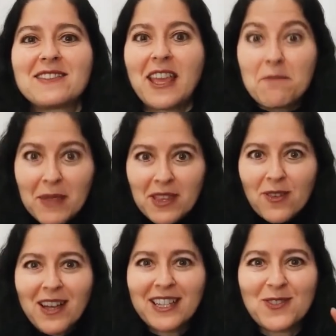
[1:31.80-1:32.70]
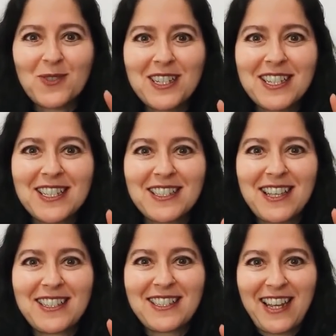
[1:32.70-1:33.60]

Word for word: te invito a que escuches estas